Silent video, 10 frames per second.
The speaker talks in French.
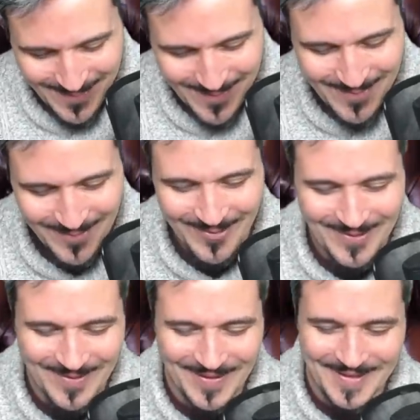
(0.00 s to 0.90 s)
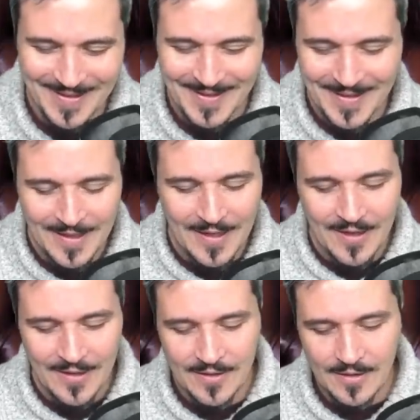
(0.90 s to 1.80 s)
bon, allez.
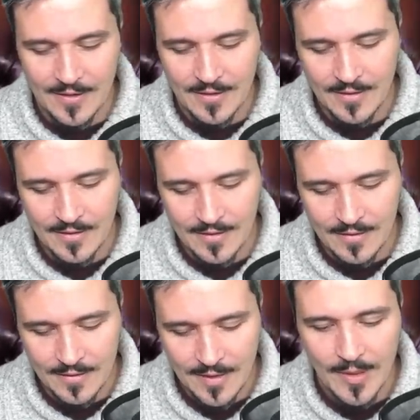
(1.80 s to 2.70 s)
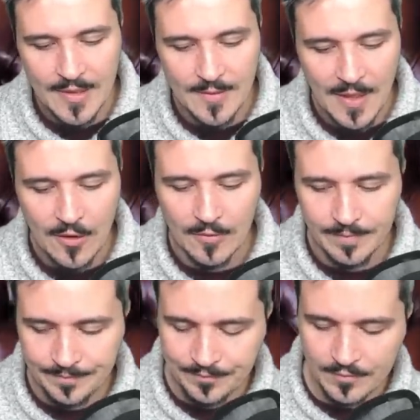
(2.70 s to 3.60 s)
Euh, c'est parti. Alors.